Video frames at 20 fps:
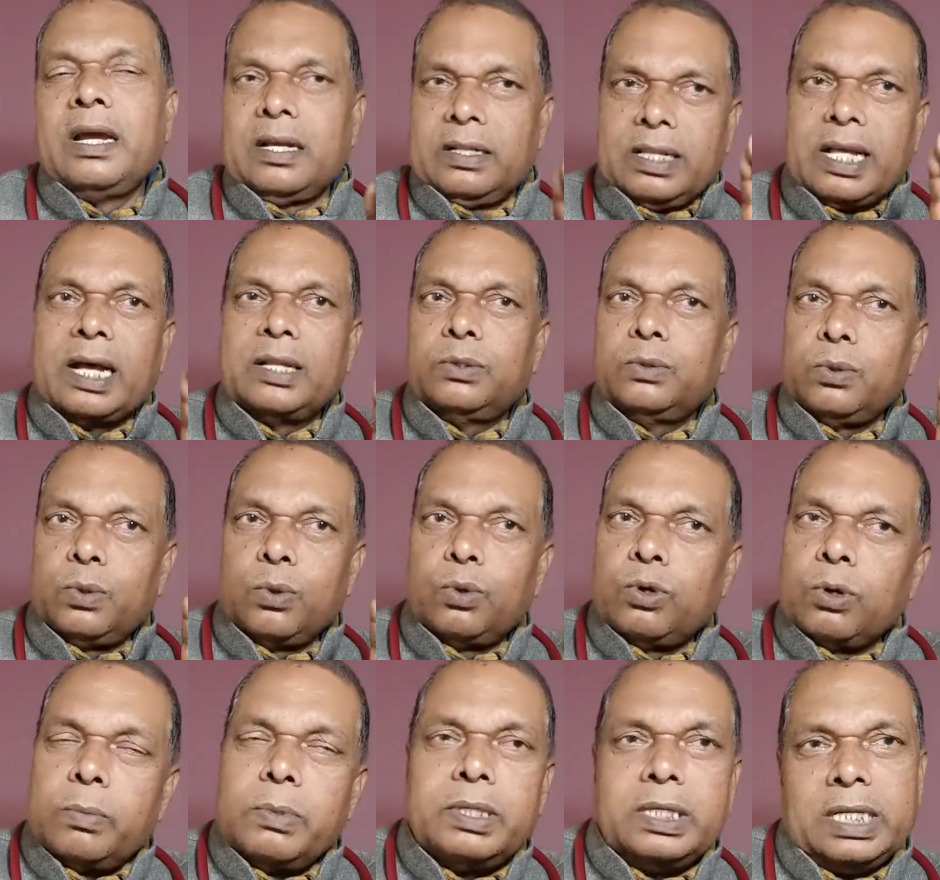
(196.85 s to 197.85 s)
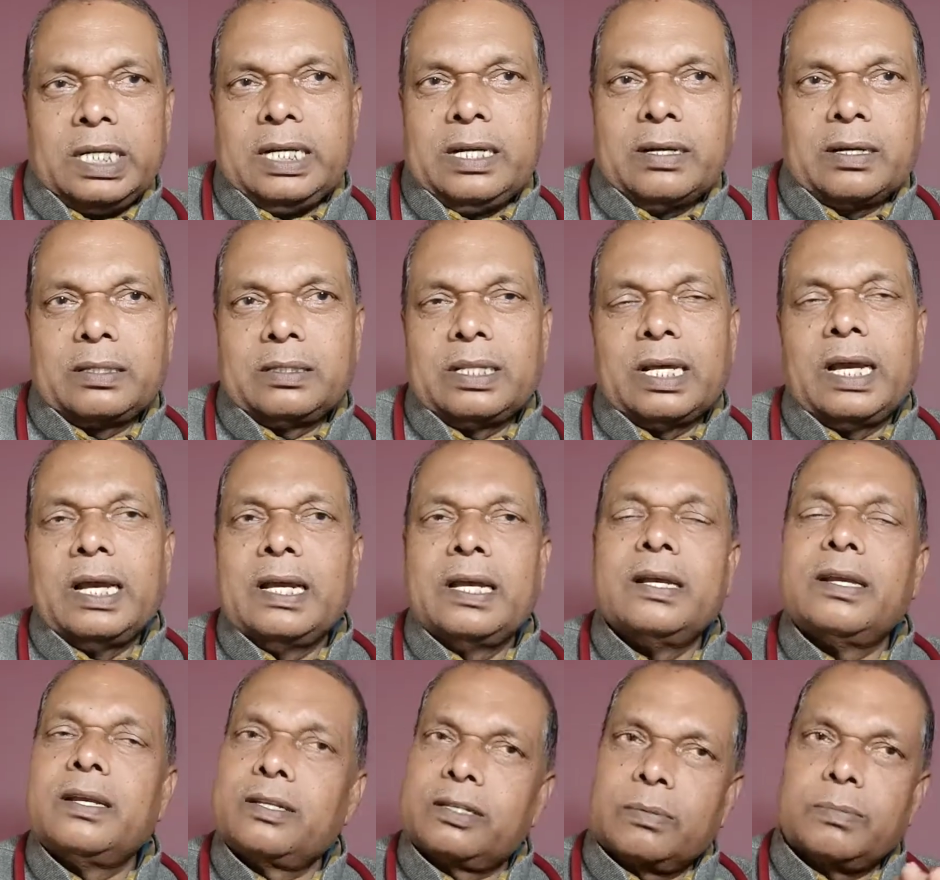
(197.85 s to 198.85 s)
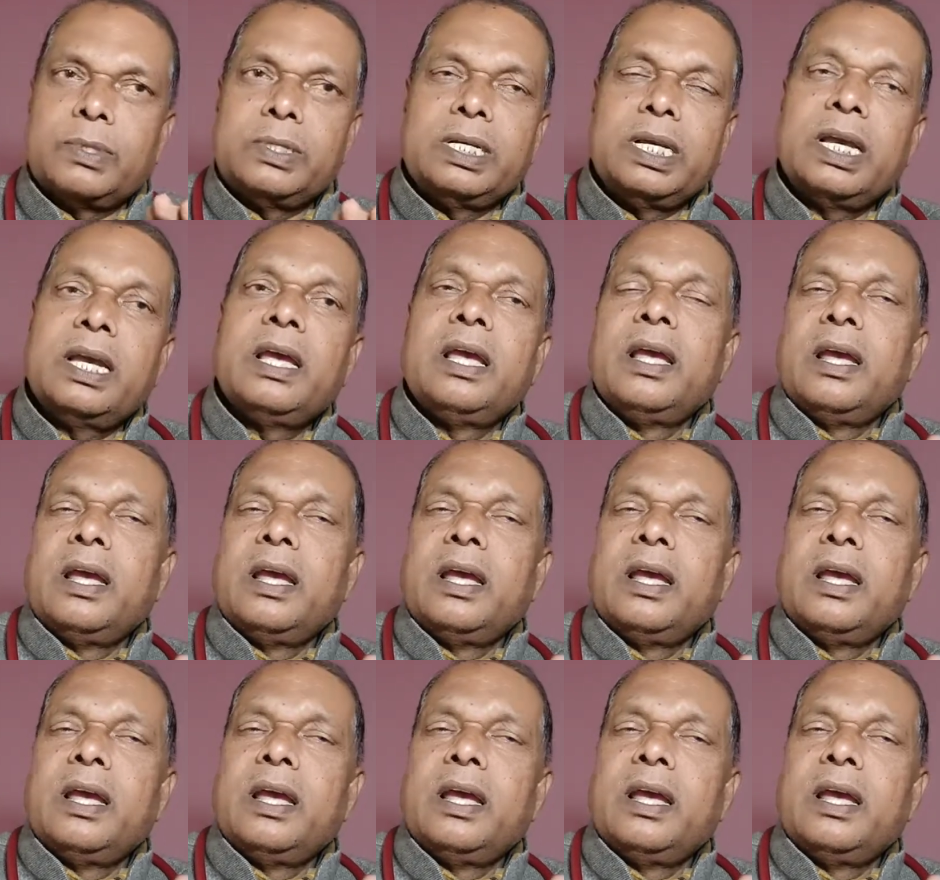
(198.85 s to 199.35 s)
धातु रोग को भी ठीक करता है समझ गया